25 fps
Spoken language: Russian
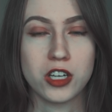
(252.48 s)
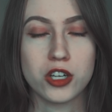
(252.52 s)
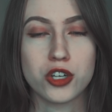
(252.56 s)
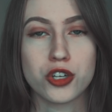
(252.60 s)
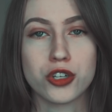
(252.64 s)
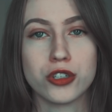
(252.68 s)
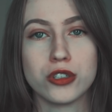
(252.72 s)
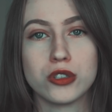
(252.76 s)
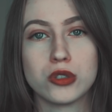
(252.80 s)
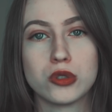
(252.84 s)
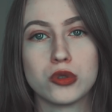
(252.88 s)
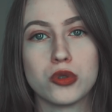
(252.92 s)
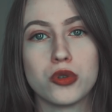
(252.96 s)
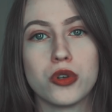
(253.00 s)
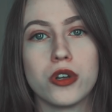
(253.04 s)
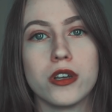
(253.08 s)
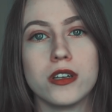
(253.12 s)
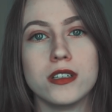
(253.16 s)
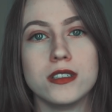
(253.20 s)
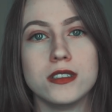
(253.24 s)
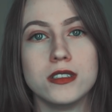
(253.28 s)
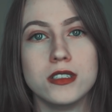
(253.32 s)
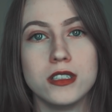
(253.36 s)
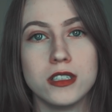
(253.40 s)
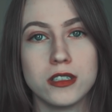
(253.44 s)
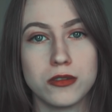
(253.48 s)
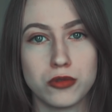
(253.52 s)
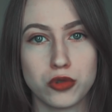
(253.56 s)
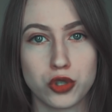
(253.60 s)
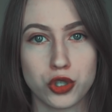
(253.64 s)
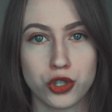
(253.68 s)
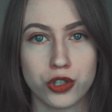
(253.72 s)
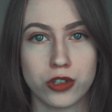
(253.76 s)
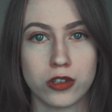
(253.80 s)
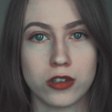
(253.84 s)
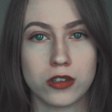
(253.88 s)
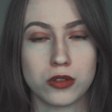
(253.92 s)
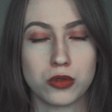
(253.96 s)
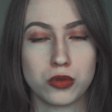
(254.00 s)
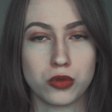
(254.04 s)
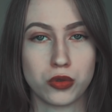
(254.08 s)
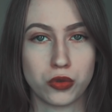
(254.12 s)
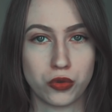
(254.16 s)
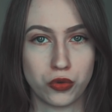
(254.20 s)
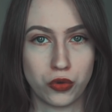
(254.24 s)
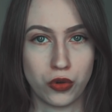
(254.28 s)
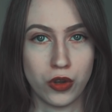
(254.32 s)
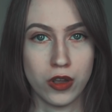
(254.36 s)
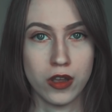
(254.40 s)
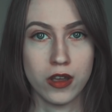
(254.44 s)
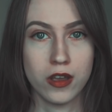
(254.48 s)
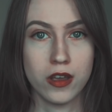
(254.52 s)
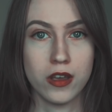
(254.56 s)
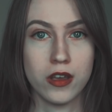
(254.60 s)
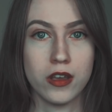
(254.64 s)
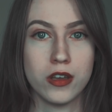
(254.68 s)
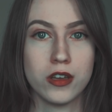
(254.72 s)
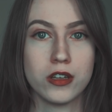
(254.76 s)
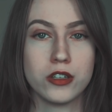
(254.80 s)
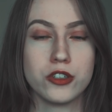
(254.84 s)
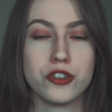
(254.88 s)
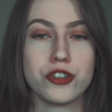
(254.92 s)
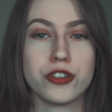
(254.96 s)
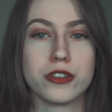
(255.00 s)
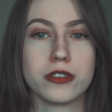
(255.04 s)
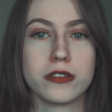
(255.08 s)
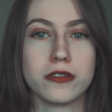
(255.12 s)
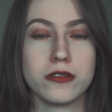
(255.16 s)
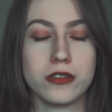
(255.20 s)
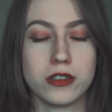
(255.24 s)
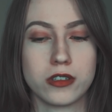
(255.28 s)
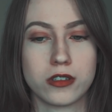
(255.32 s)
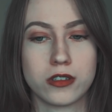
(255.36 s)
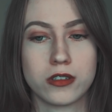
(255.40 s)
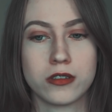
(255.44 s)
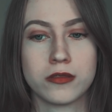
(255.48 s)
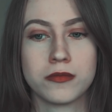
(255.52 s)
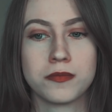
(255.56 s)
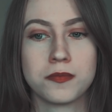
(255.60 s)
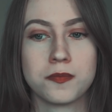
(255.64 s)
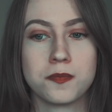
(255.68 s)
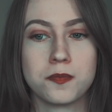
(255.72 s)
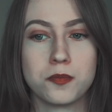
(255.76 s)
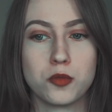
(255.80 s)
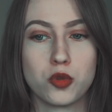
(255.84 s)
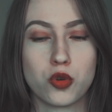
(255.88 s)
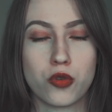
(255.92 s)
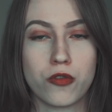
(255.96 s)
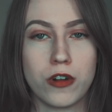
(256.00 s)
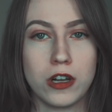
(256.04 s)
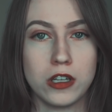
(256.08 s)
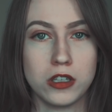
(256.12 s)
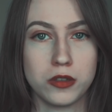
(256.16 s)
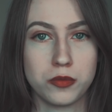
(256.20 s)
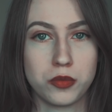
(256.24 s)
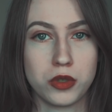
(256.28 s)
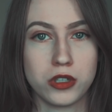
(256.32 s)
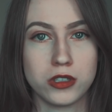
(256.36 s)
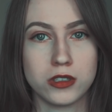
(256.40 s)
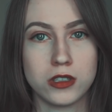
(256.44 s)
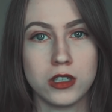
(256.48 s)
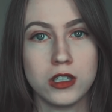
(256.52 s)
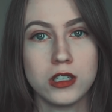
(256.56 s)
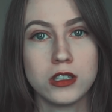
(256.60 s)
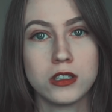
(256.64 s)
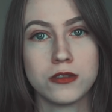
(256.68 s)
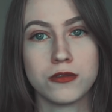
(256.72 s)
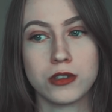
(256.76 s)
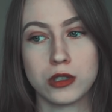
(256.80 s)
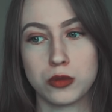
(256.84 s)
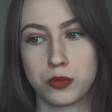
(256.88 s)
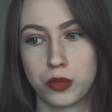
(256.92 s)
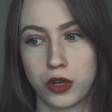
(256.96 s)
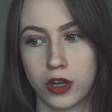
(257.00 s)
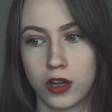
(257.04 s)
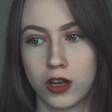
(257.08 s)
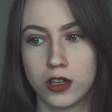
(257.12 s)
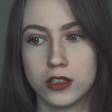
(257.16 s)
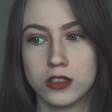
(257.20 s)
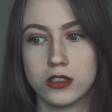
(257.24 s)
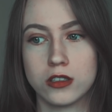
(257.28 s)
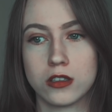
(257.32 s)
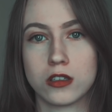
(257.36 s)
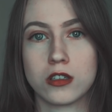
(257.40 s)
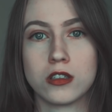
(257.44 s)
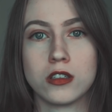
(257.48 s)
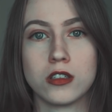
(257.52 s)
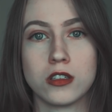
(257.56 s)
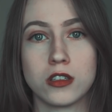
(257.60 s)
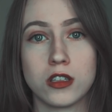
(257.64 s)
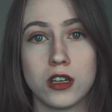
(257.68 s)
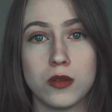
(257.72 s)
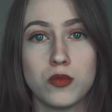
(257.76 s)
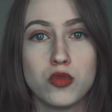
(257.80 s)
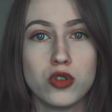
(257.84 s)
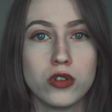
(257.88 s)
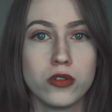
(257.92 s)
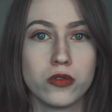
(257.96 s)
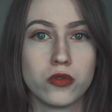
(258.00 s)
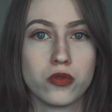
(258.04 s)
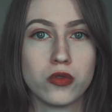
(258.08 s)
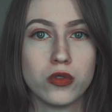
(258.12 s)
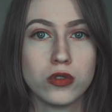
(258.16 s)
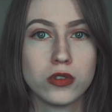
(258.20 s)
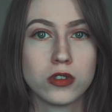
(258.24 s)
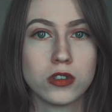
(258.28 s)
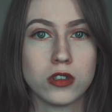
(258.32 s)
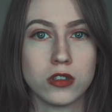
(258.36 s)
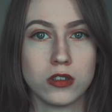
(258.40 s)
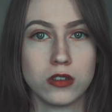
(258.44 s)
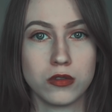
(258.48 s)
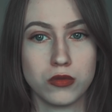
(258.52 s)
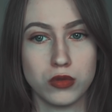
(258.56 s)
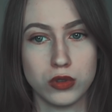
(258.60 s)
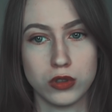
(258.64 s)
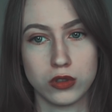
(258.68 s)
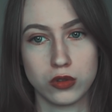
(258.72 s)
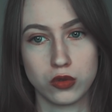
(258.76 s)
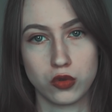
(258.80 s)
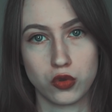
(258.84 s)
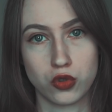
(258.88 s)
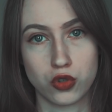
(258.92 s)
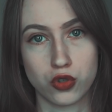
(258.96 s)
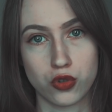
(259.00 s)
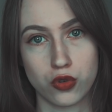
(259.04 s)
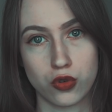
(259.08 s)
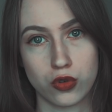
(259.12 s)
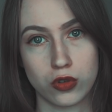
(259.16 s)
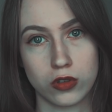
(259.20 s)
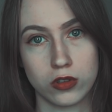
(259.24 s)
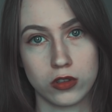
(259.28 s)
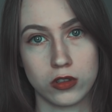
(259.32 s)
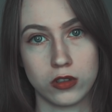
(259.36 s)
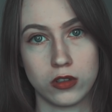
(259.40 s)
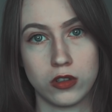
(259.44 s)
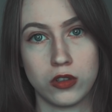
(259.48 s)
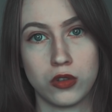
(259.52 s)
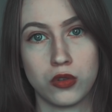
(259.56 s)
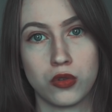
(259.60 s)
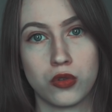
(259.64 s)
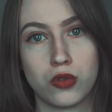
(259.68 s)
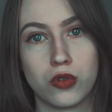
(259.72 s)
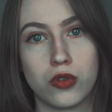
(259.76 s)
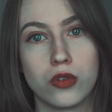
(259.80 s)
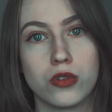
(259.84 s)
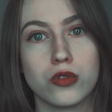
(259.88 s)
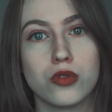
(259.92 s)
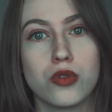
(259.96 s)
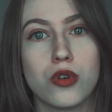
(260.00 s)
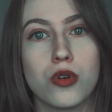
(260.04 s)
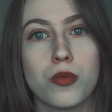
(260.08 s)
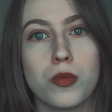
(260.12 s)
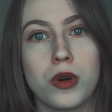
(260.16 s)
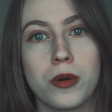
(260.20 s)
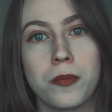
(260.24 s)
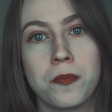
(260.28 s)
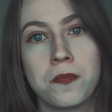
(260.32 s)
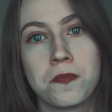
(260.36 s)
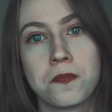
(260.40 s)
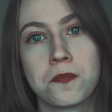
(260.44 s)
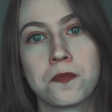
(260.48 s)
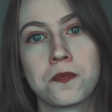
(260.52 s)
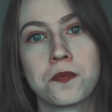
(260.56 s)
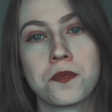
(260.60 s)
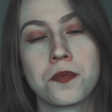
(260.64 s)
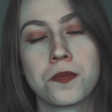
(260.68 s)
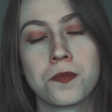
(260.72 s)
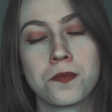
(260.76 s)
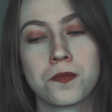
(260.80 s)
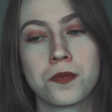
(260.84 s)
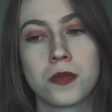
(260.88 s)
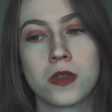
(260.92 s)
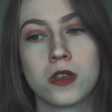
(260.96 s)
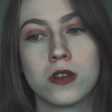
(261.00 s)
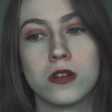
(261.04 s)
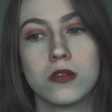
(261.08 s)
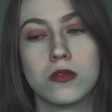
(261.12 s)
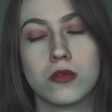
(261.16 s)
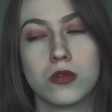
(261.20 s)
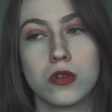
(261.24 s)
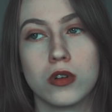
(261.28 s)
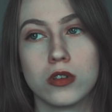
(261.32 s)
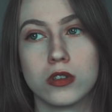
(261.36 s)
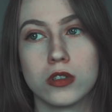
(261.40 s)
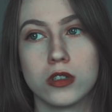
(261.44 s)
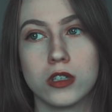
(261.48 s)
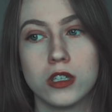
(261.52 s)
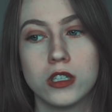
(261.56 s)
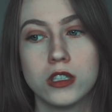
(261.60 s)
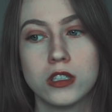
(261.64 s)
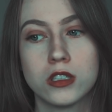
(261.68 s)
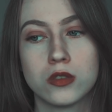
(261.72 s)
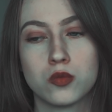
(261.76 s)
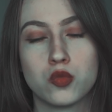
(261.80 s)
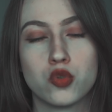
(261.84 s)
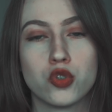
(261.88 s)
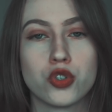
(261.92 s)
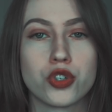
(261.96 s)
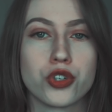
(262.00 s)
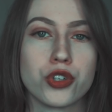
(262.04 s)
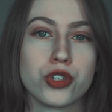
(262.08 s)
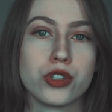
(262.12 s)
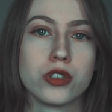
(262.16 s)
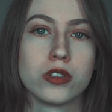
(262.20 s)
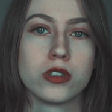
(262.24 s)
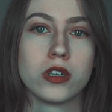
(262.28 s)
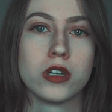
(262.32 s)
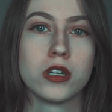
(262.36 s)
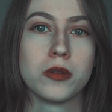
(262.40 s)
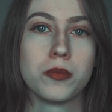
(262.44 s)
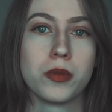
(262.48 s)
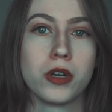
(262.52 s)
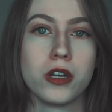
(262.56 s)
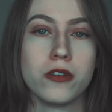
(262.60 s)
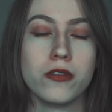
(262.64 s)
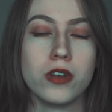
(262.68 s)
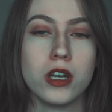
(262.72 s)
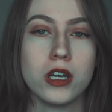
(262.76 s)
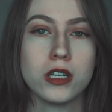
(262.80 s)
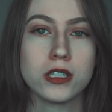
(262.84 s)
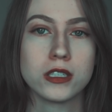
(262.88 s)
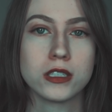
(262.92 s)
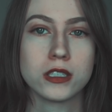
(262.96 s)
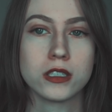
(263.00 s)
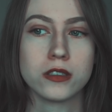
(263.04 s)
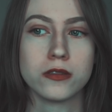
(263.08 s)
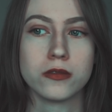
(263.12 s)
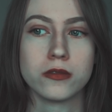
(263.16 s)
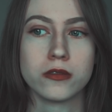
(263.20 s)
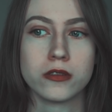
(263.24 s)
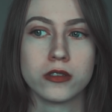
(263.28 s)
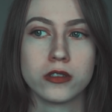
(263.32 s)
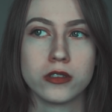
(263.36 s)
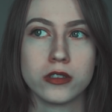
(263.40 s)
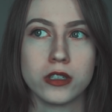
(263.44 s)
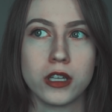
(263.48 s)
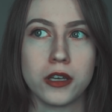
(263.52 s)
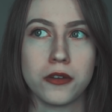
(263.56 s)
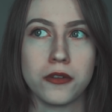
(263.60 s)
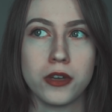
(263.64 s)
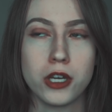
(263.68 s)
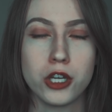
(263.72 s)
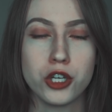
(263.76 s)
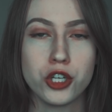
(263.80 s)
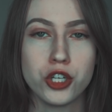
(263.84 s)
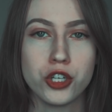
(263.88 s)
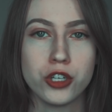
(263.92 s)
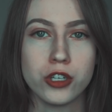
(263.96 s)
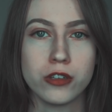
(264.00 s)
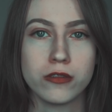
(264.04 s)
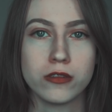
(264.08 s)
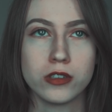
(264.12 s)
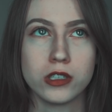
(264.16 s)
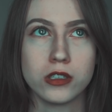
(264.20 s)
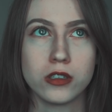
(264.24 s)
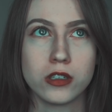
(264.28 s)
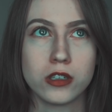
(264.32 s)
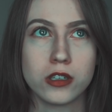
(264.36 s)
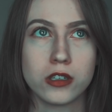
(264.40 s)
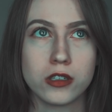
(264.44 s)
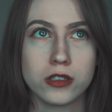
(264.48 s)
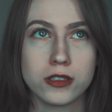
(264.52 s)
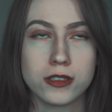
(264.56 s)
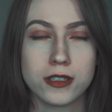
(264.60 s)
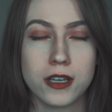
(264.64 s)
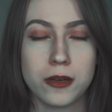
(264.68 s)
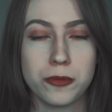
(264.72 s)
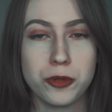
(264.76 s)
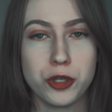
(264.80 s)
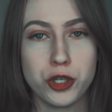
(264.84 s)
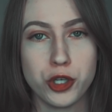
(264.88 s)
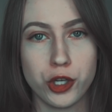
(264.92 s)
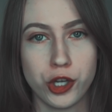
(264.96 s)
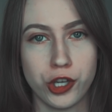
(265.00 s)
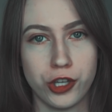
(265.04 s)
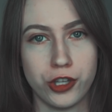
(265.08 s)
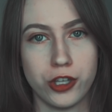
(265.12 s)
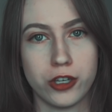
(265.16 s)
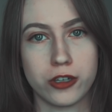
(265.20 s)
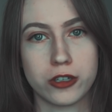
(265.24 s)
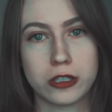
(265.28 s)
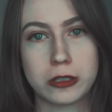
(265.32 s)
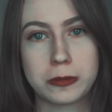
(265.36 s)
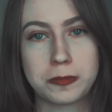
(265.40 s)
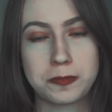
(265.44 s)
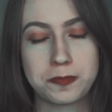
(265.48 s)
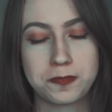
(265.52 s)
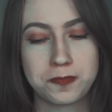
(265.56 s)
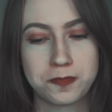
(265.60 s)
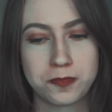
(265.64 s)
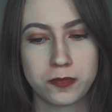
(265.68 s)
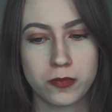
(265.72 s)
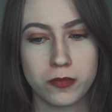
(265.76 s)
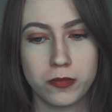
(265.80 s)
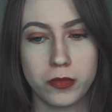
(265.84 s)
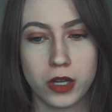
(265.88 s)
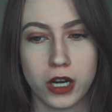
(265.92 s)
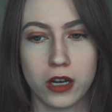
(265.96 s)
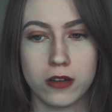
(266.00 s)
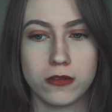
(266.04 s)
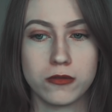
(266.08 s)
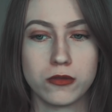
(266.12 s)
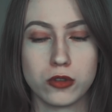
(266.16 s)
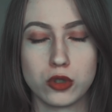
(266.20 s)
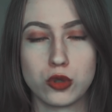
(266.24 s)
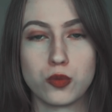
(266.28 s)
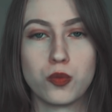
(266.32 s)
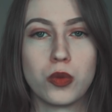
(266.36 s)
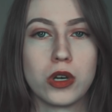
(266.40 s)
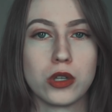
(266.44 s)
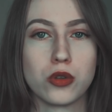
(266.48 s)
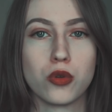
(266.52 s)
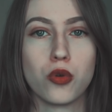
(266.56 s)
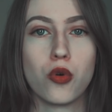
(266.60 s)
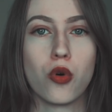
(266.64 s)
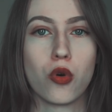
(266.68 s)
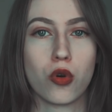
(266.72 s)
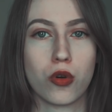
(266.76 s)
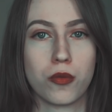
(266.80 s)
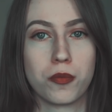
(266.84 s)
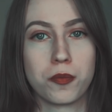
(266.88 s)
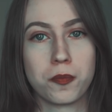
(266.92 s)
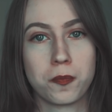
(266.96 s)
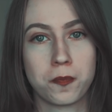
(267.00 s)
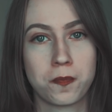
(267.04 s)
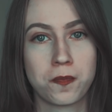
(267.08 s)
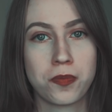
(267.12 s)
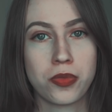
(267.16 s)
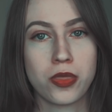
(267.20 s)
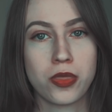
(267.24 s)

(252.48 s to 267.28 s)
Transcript: Та же история с девушкой, которую человек буквально преследовал, приходил к ней домой и фоткал вот нож около ее дома. Вот. Это может проявляться в навязчивых сообщениях, прям вот потоком.